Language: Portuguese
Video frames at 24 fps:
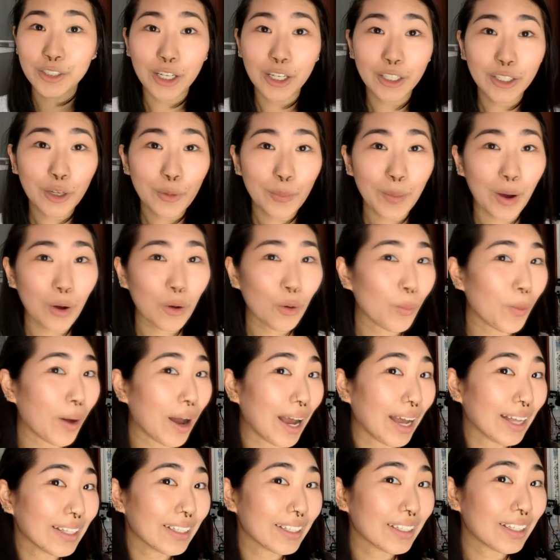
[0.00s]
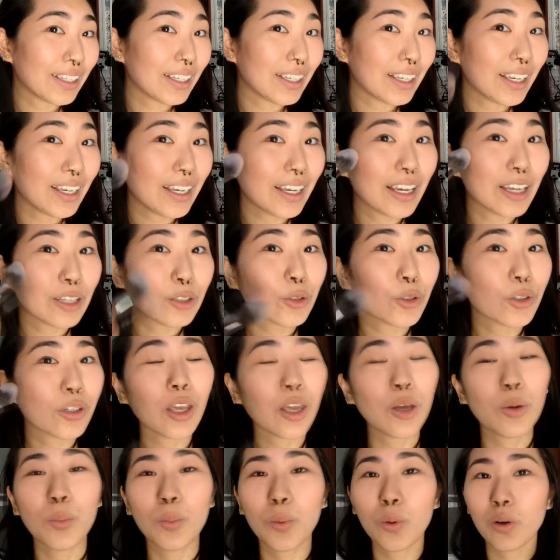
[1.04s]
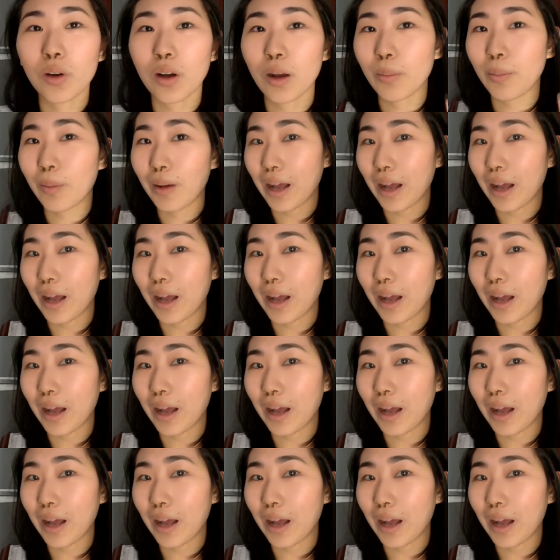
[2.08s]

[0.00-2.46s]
Já dei uma arrumada aqui, retoquei um pouco a